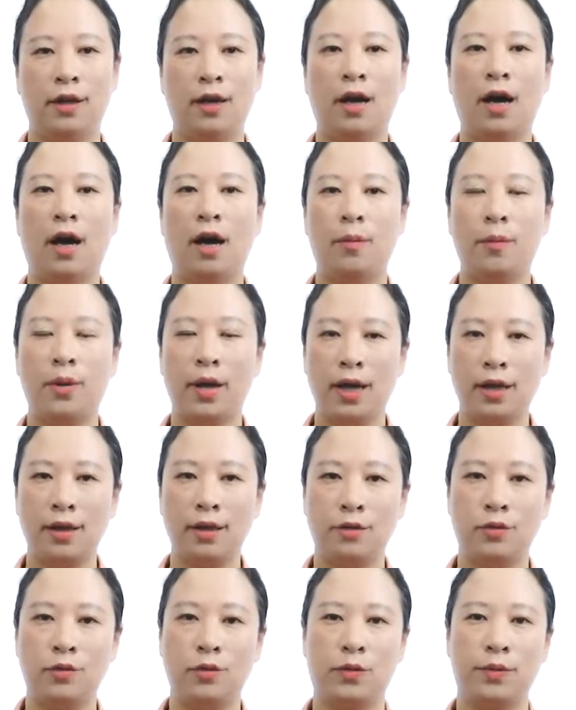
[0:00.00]
航拍
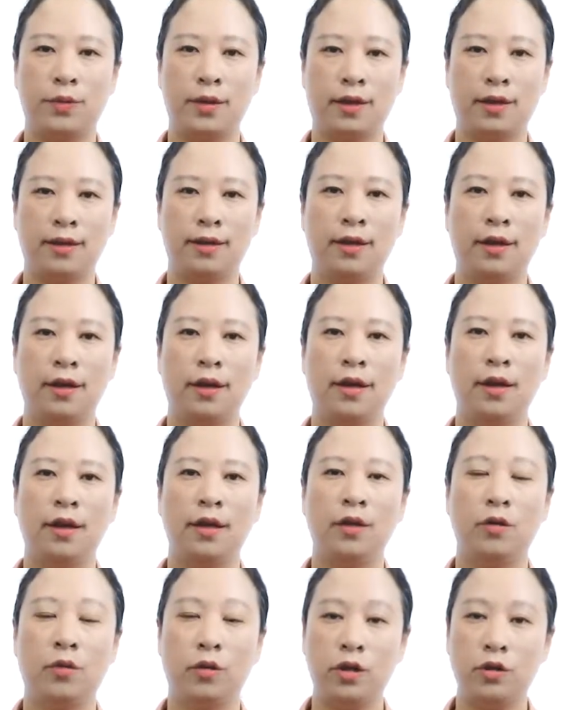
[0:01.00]
的作品
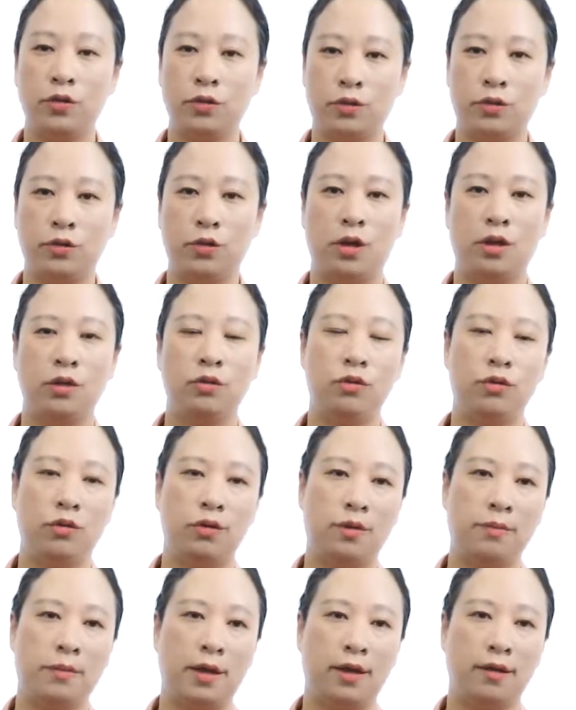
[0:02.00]
有一种全局
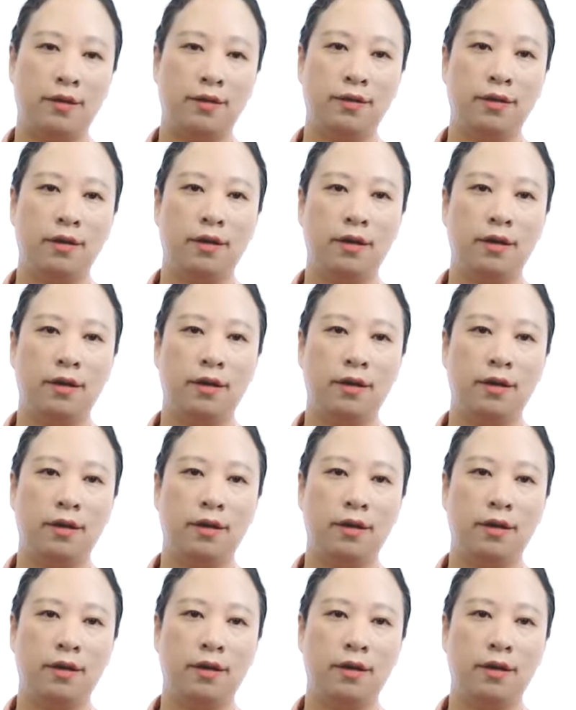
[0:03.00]
的美，